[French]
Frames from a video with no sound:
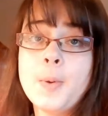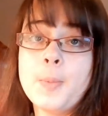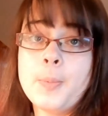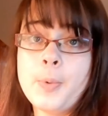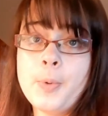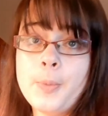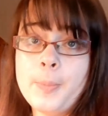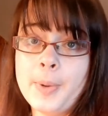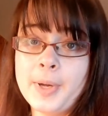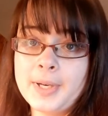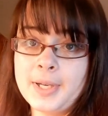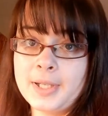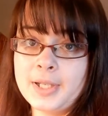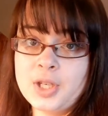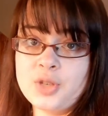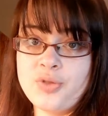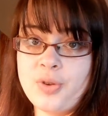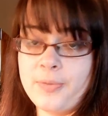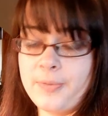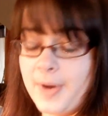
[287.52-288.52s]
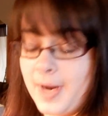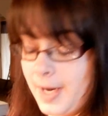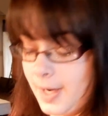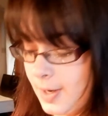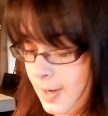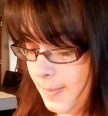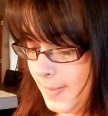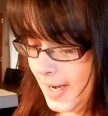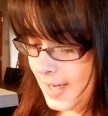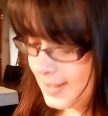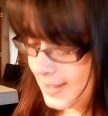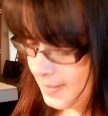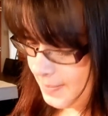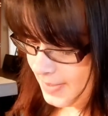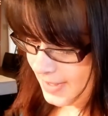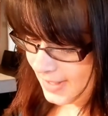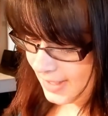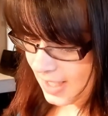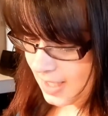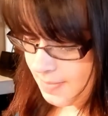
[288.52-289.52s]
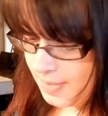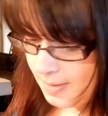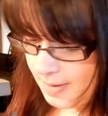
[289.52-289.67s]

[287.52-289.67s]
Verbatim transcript: un peu pendant que je vais faire euh, mes épiceries.